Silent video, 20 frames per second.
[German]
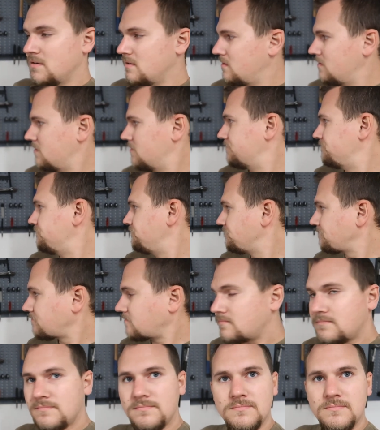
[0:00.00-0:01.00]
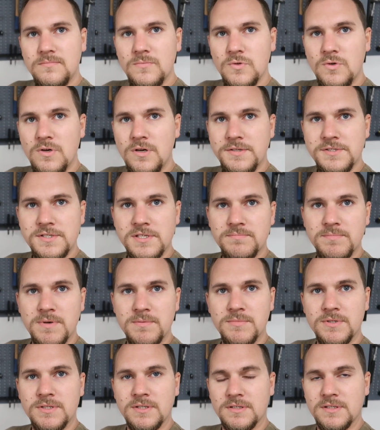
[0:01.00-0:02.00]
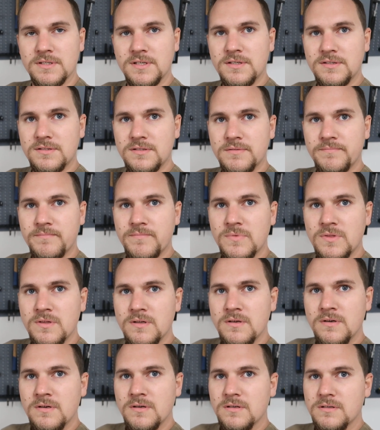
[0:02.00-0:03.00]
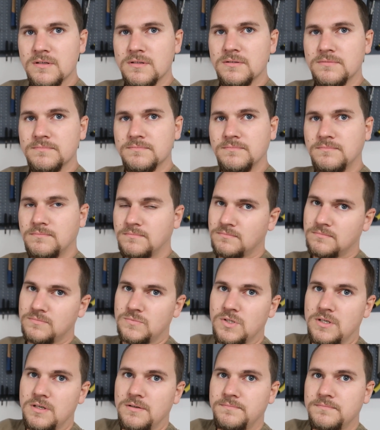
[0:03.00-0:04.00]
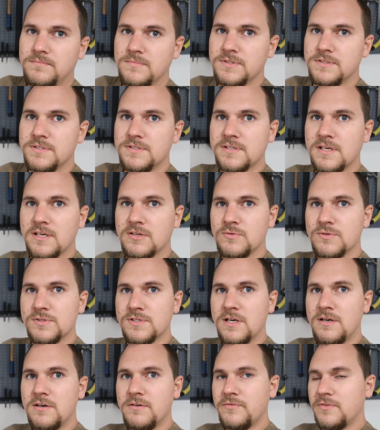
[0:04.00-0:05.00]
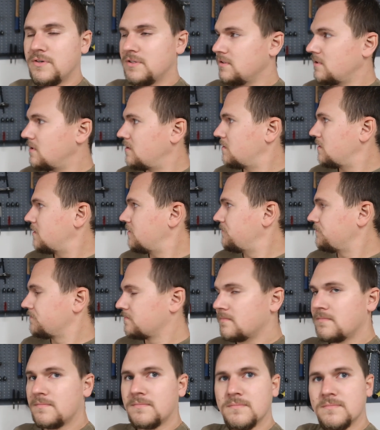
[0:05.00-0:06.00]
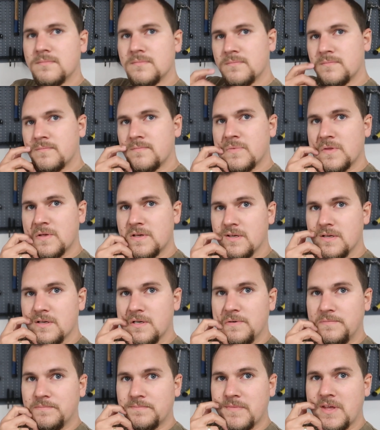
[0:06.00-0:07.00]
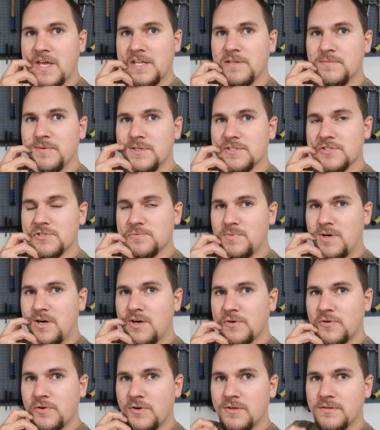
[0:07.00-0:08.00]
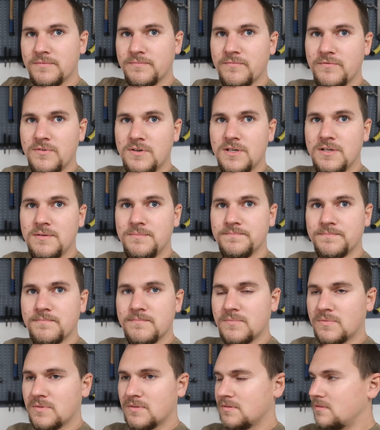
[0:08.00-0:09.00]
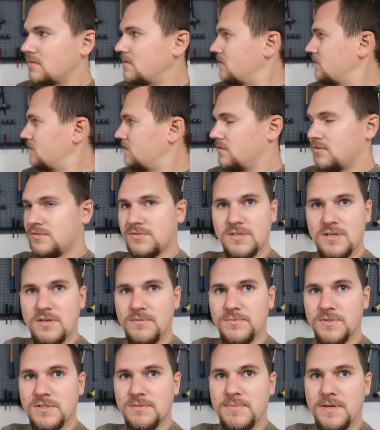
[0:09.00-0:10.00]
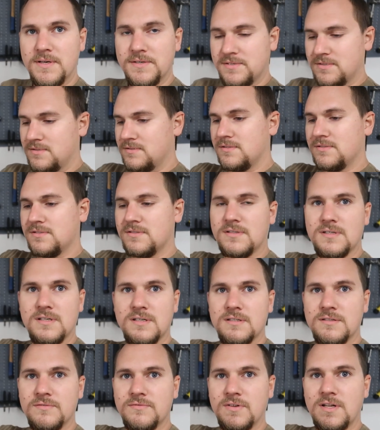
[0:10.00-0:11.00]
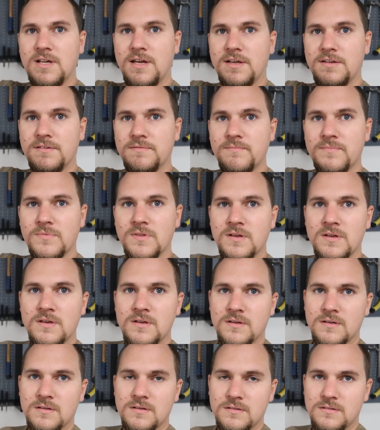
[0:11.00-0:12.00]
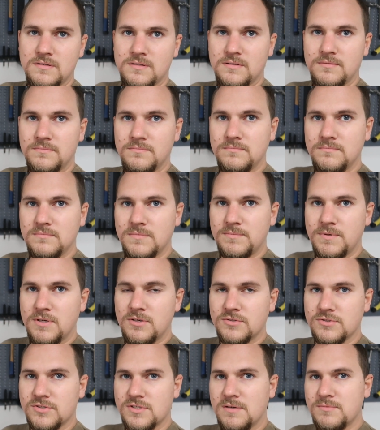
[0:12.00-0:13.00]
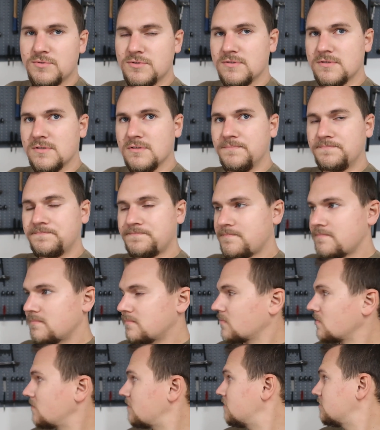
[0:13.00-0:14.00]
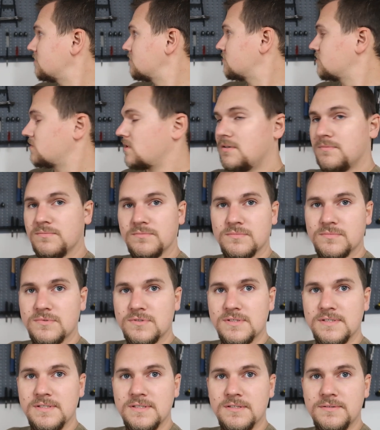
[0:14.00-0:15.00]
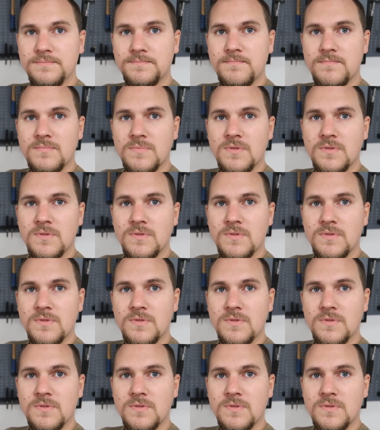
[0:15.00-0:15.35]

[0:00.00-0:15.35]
Ähm, hat sich bei mir dann gerecht. Ähm, ja, ist kein großer Aufwand, aber ja, hätte man sich sparen können. Vor allem die, die Schrauben, die dabei sind, die sind relativ klein. Ähm, man braucht einen Schraubschlüssel und einen Schraubenzieher.